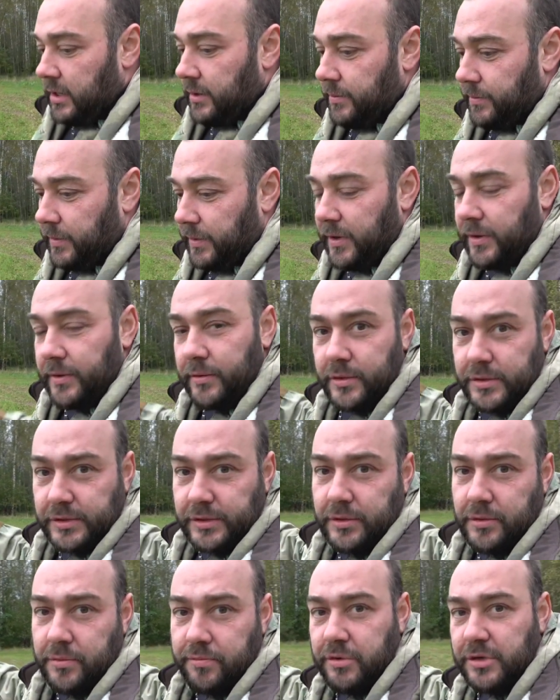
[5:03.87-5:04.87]
Мы
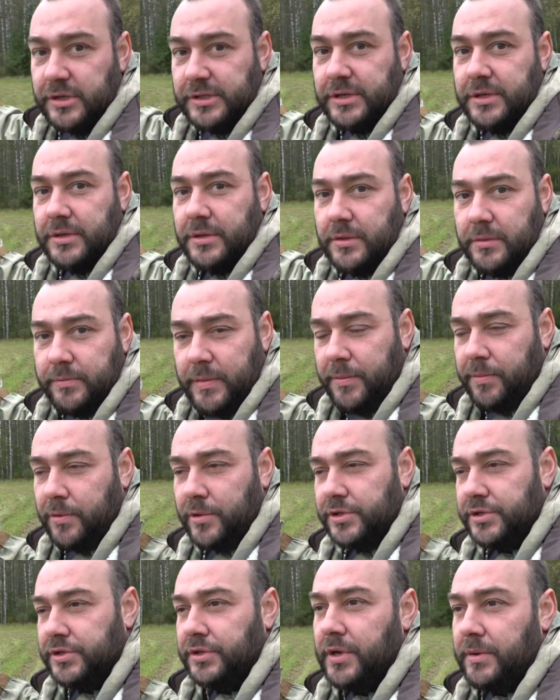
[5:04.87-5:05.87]
осенью поздней,
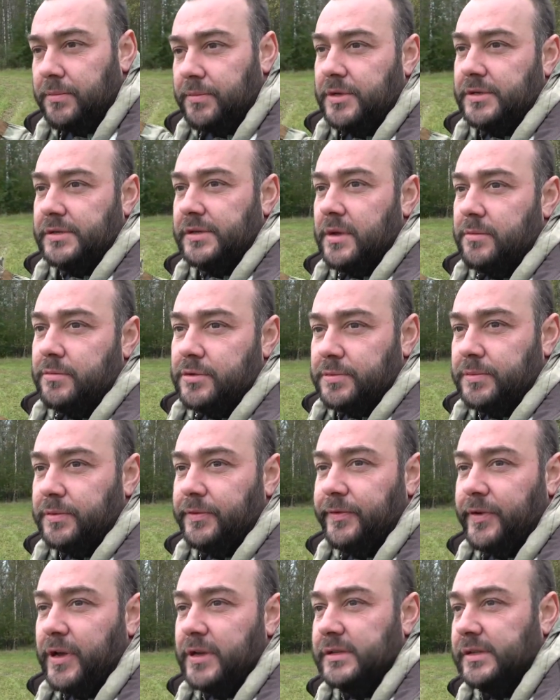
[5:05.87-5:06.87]
попозже, там, не знаю, может быть,
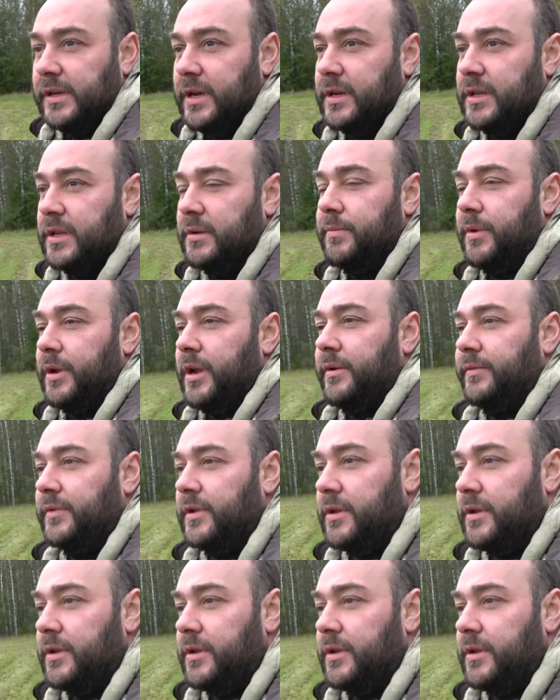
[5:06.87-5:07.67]
в конце октября, в